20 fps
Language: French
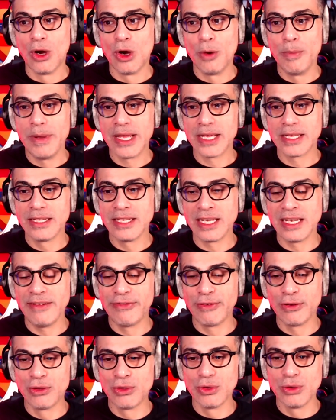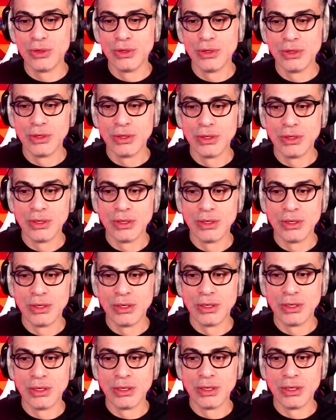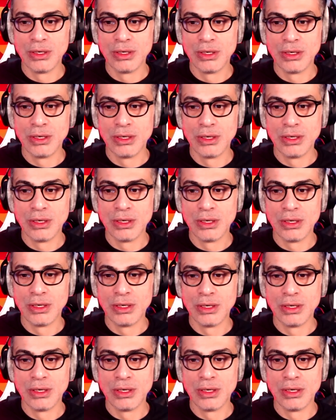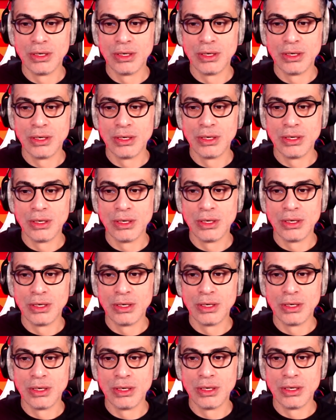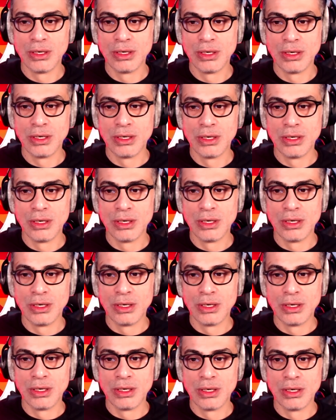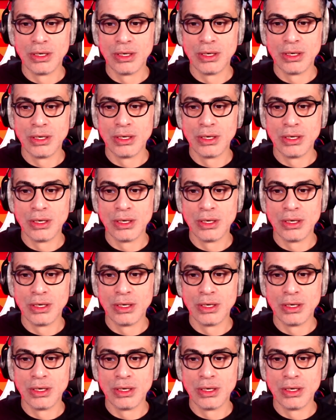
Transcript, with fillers: Oh merde, il y a des photos Une saisie fédérale de ce type de matériel autoriserait le gouvernement à